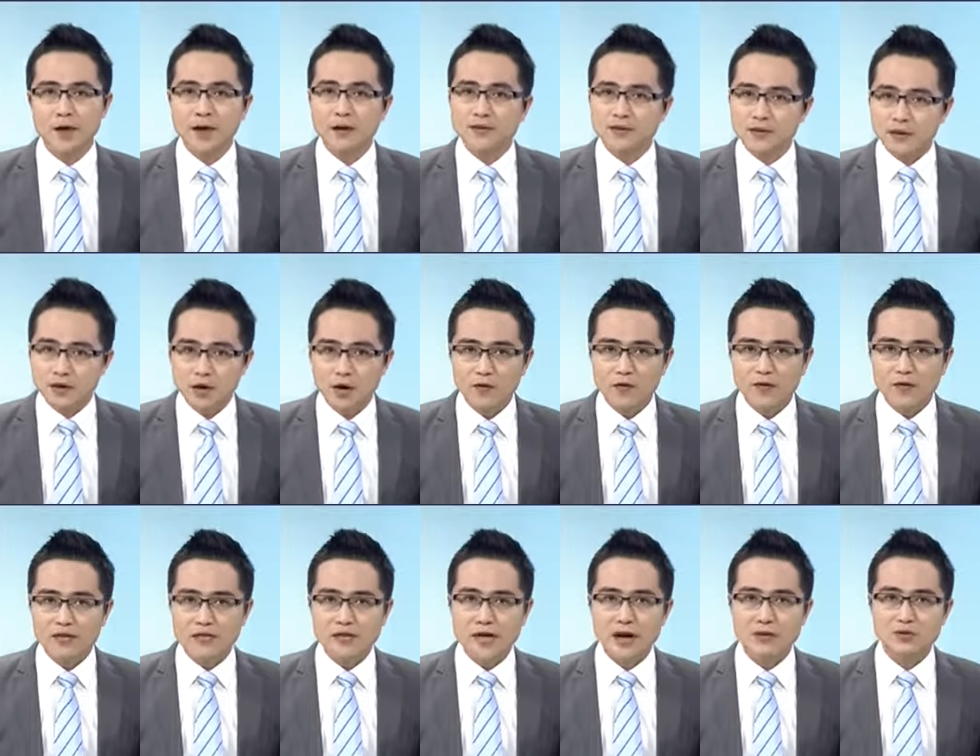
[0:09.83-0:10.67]
Dễ hiểu
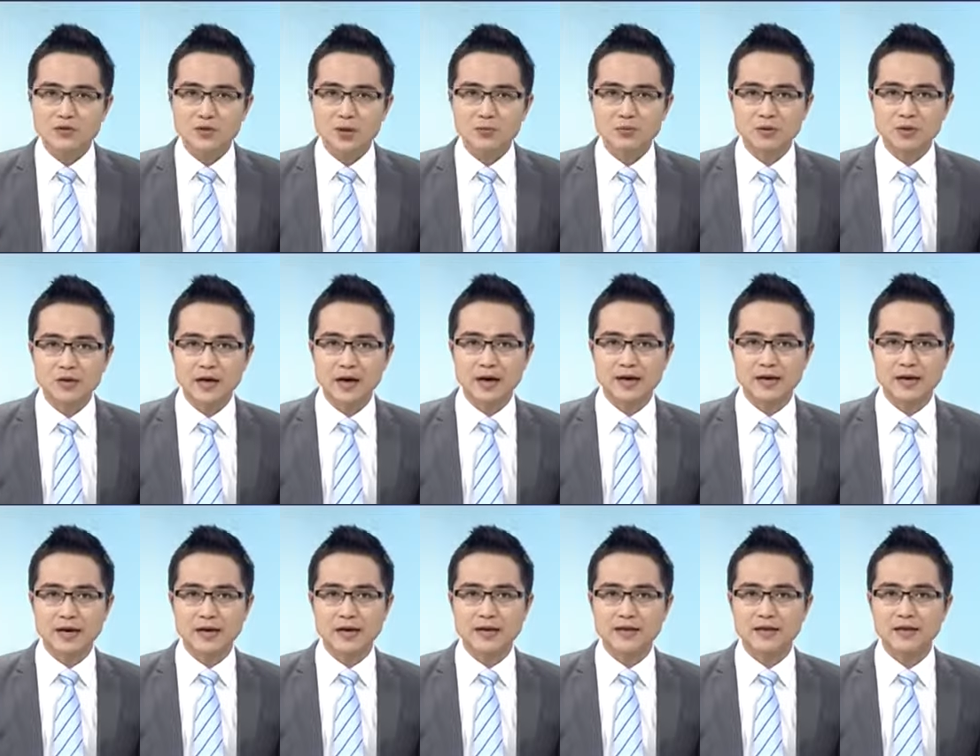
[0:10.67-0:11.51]
vì sao trong những ngày
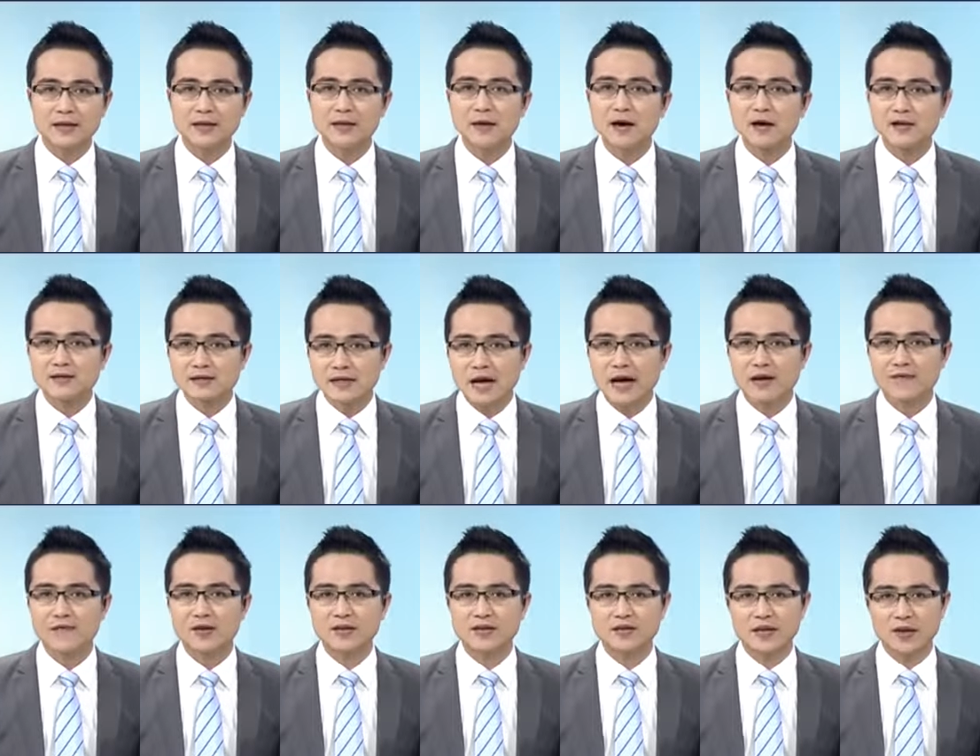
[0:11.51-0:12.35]
này thì người già
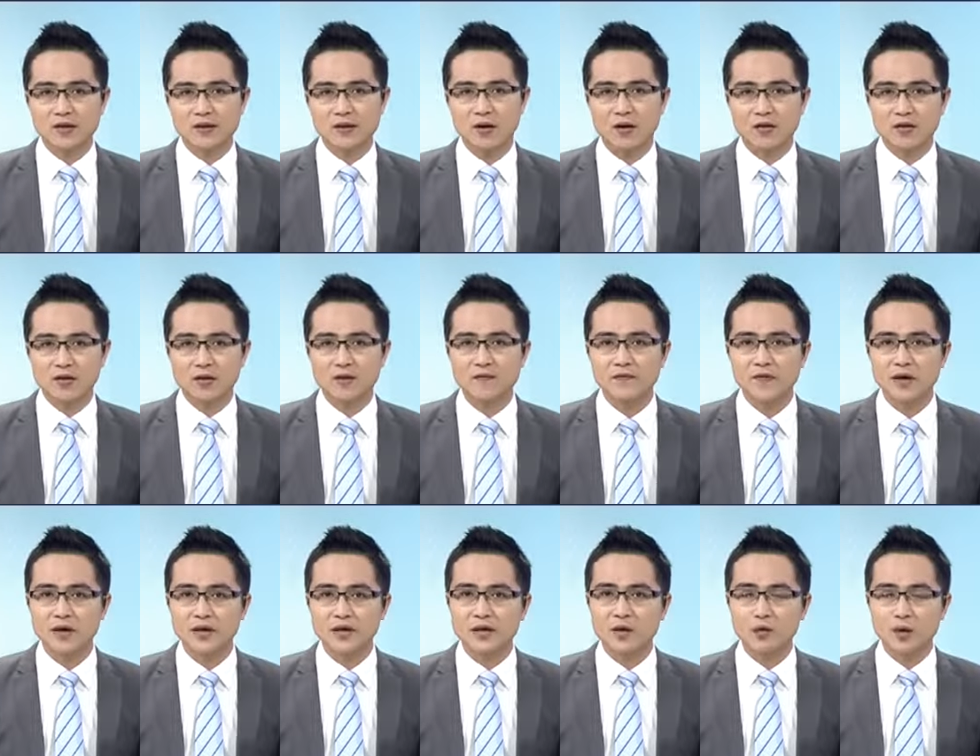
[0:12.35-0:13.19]
và trẻ nhỏ nhập
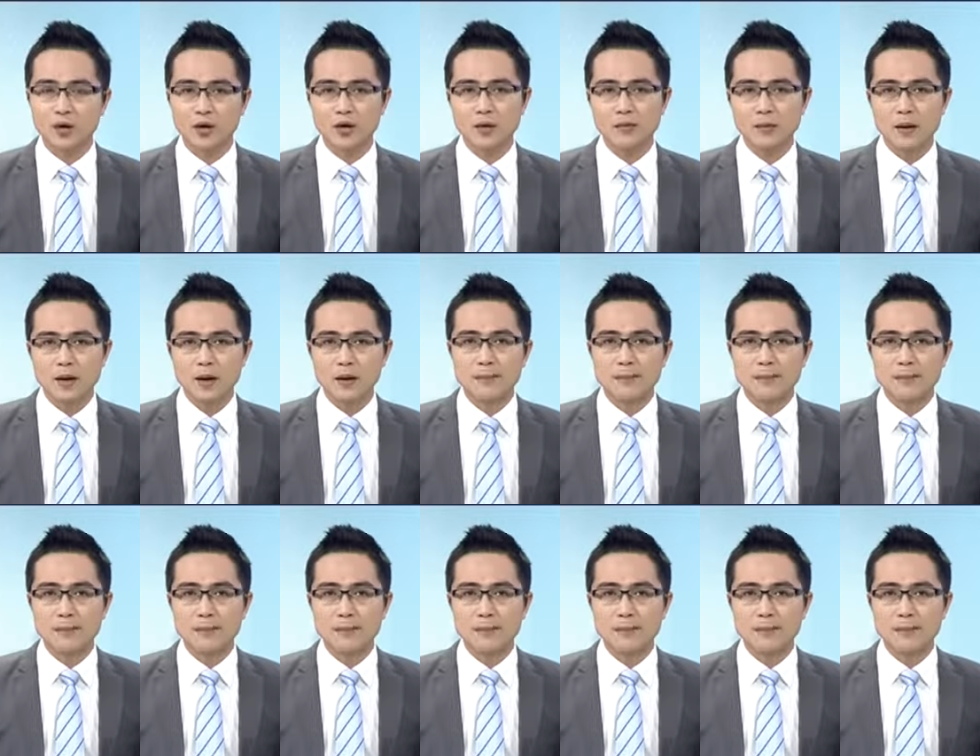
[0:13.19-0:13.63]
viện nhiều hơn,